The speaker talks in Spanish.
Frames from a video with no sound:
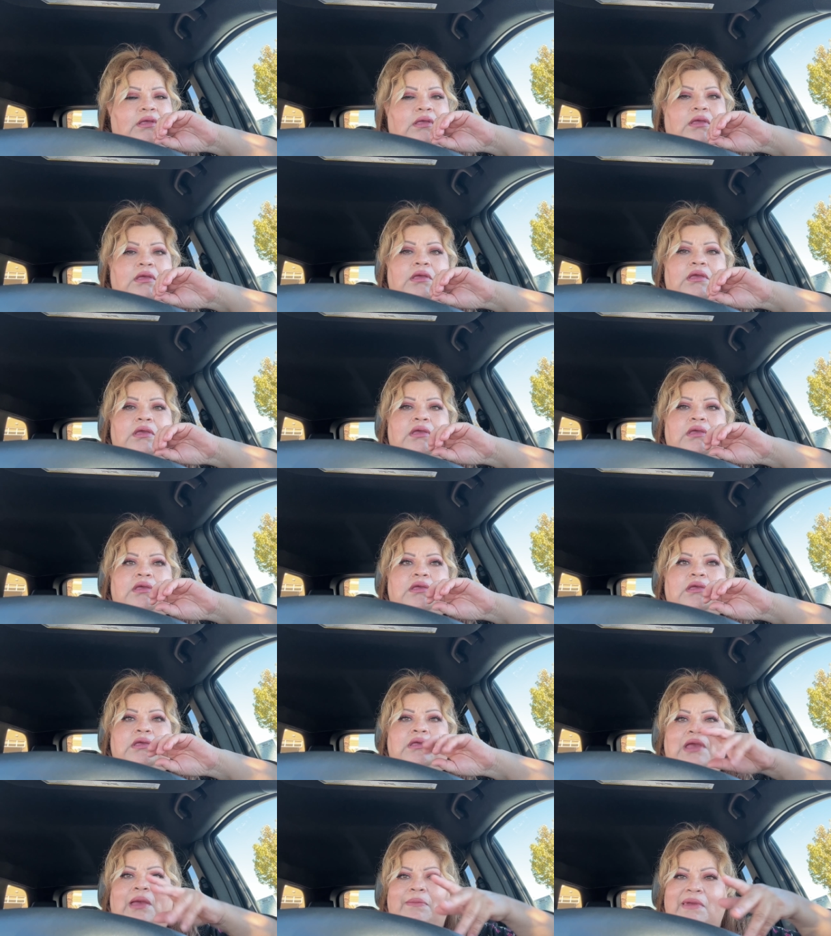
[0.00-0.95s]

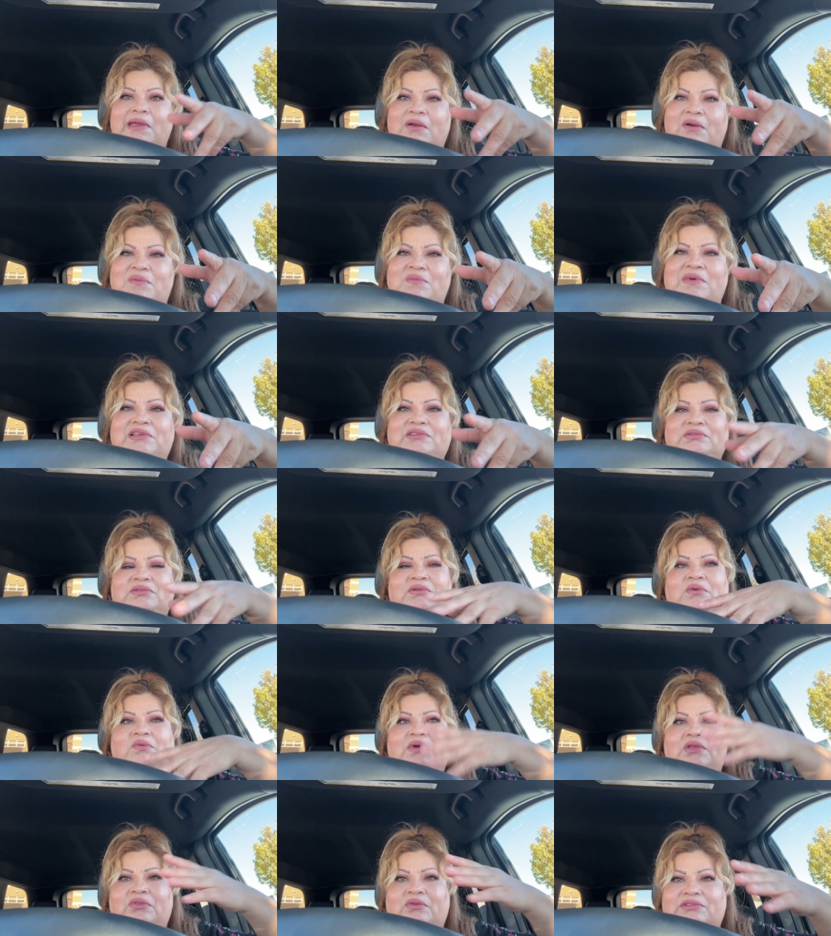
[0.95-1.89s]
Y, ya ven cómo es
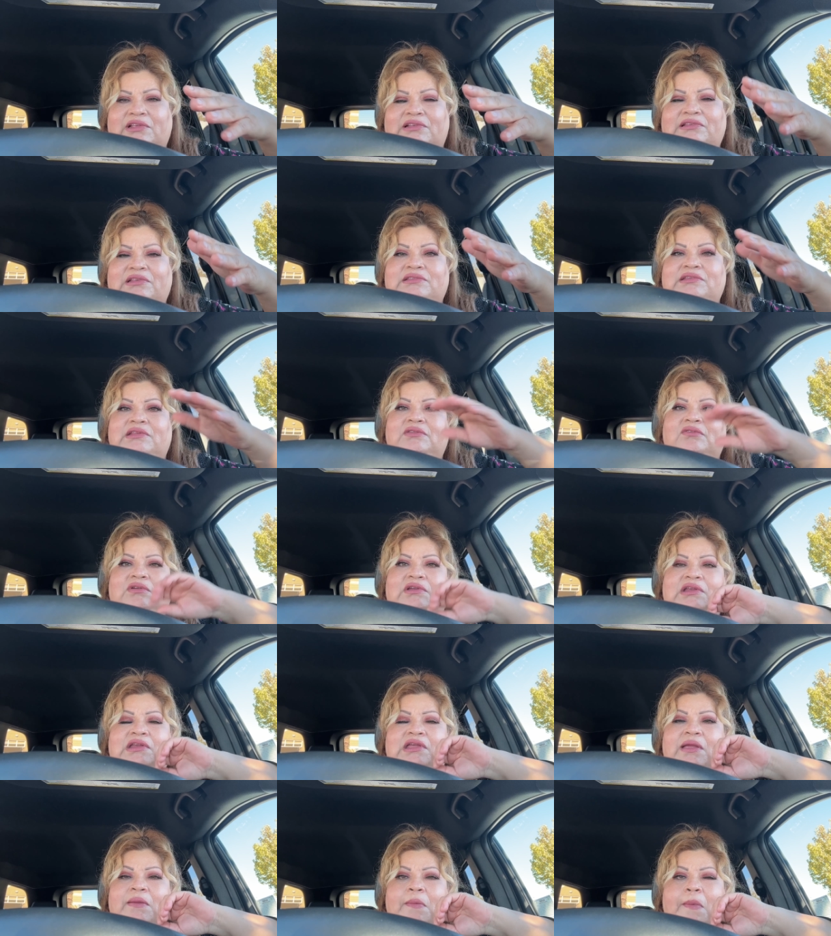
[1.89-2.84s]
uno cuando estás haciendo
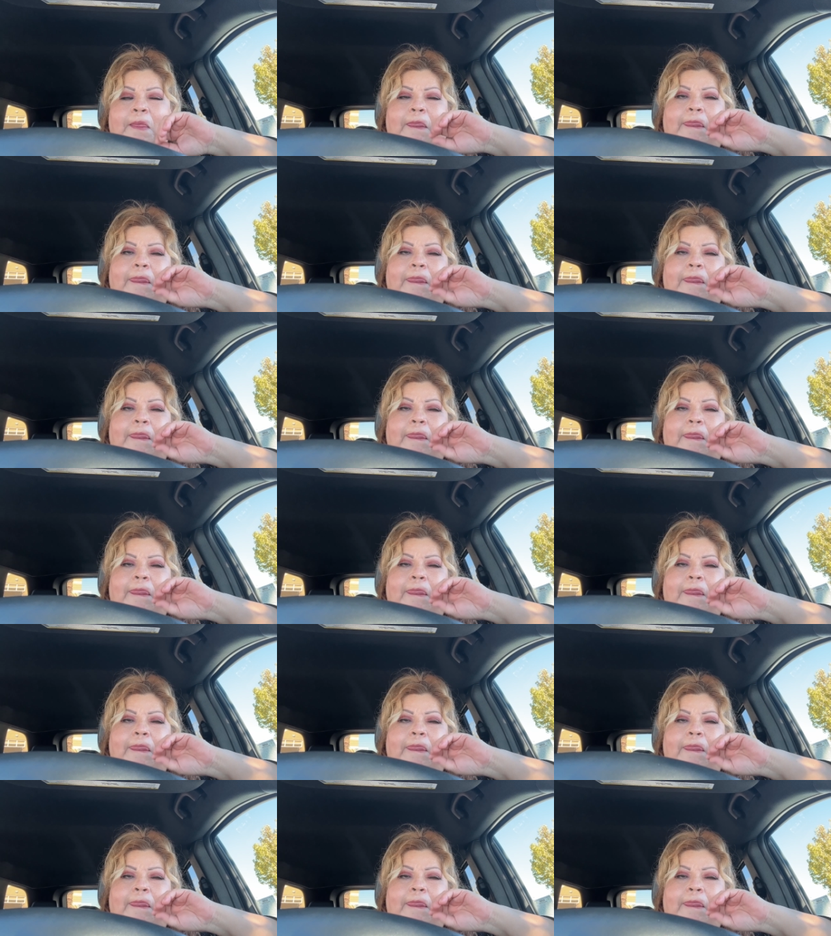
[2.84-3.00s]
línea.